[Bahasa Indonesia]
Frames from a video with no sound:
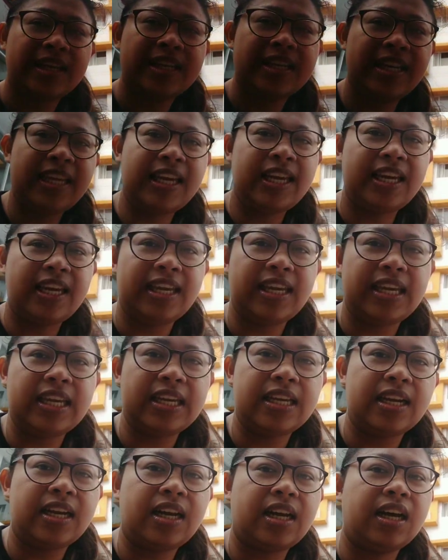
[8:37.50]

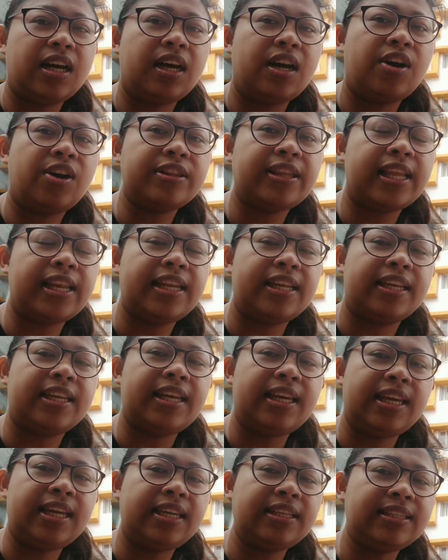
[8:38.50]
Nih, uh, hotel
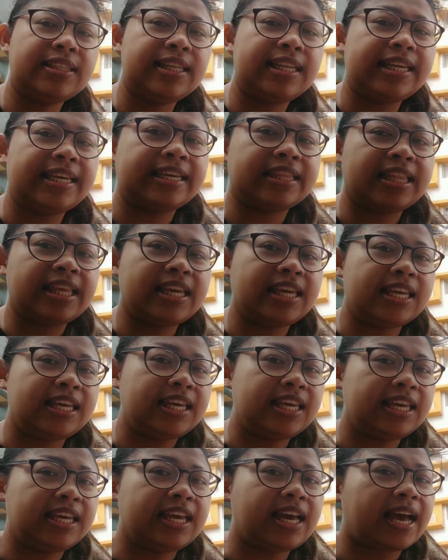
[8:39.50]
ini sedikit
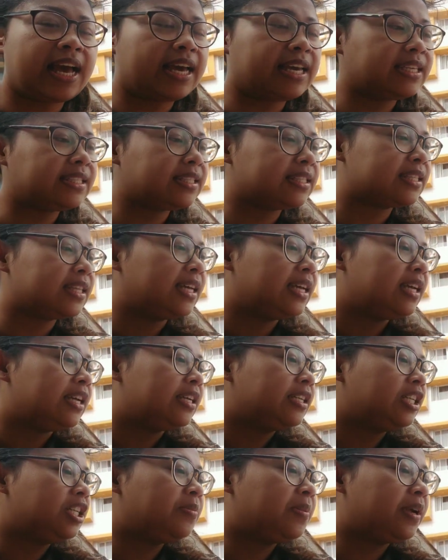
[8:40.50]
tinggi guys
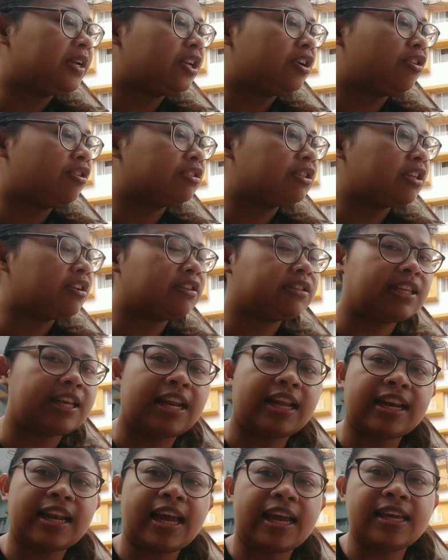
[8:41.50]
dibanding
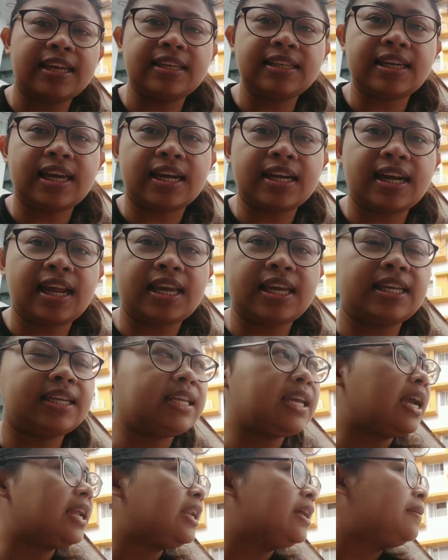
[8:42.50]
hotel-hotel yang lain karena
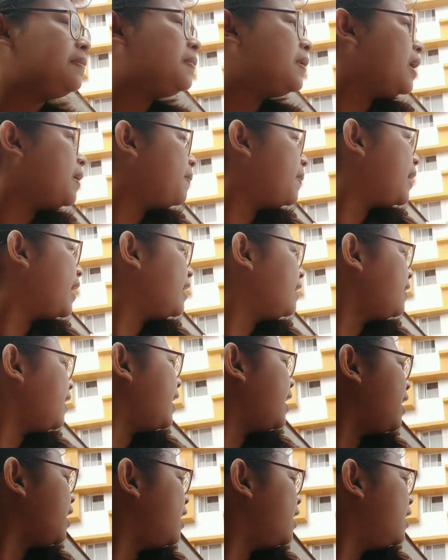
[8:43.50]
ini ada berapa
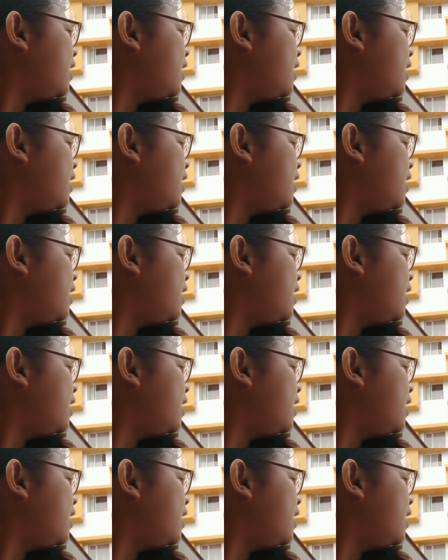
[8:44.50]
lantai?